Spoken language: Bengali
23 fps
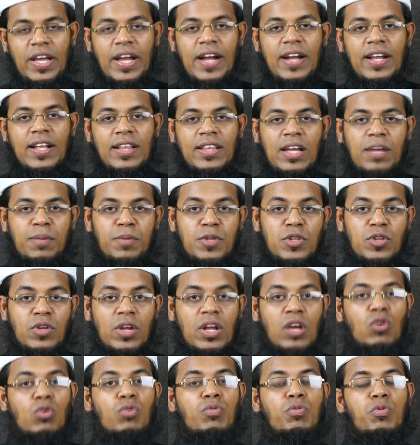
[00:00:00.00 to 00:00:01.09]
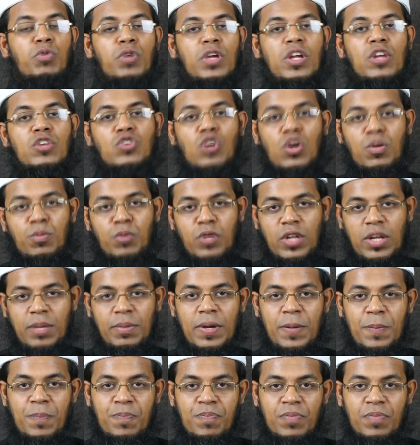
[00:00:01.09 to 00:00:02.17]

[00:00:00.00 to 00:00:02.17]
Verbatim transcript: এটা তার ভিতরে কুফুরির জন্ম নেবে